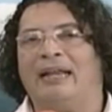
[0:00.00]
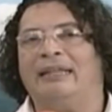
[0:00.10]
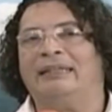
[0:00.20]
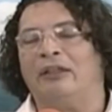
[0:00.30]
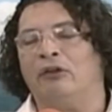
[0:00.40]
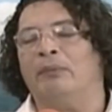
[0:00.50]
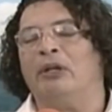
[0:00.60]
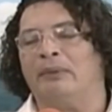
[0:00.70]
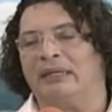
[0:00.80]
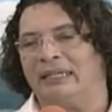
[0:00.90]
Estadio
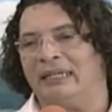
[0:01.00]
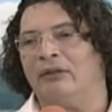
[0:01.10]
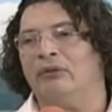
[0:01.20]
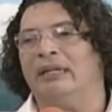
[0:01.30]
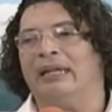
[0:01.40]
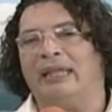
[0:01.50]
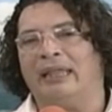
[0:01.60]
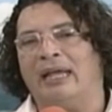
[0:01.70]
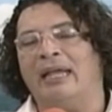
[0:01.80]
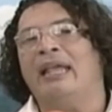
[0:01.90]
Romelio Martínez, donde
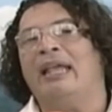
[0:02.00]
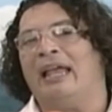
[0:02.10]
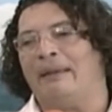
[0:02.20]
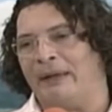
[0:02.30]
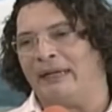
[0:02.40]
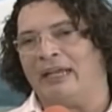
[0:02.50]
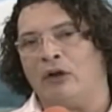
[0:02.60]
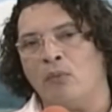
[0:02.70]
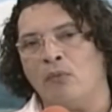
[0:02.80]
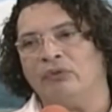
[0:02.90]
queda el Parque de
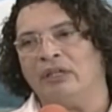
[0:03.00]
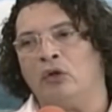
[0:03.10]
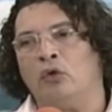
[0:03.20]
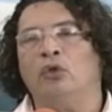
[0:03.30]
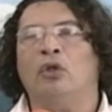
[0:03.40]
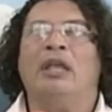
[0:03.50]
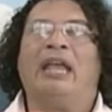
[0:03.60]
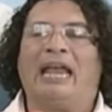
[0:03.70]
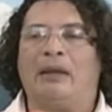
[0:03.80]
los Músicos, el